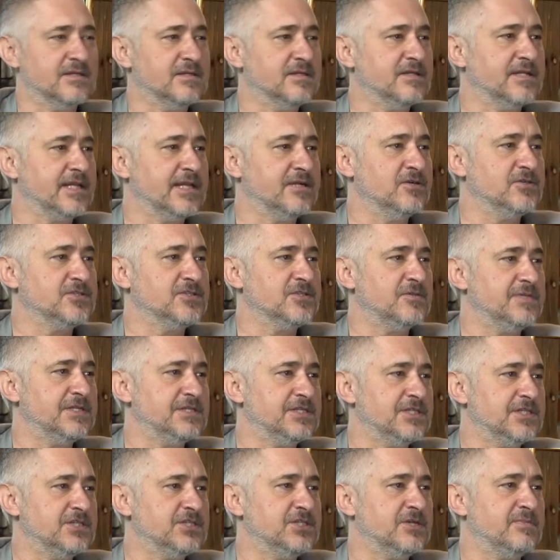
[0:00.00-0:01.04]
y, tego, co
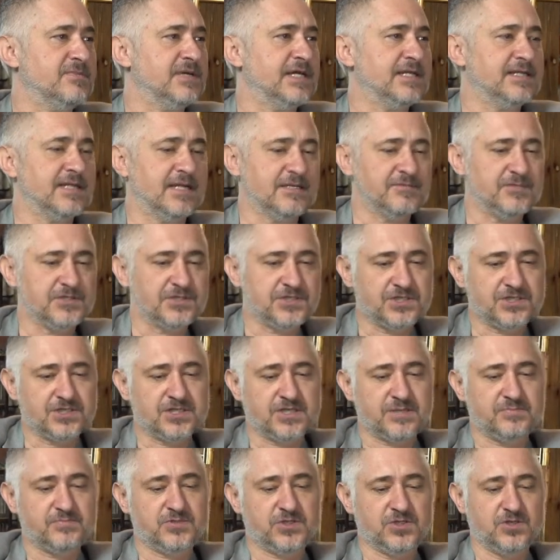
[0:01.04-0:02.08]
będzie trzeba, jak będzie się
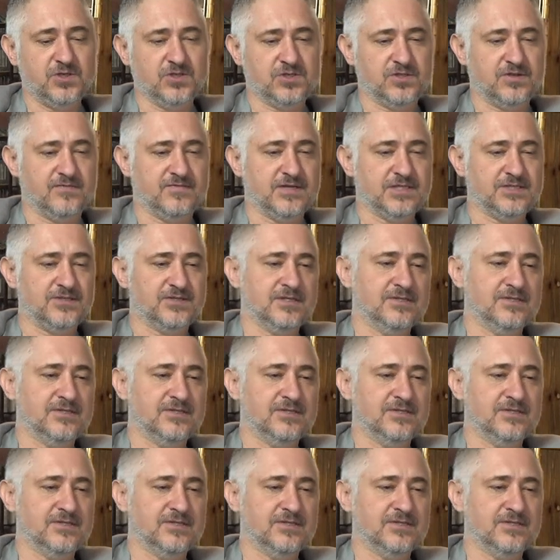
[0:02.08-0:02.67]
trzeba przygotować.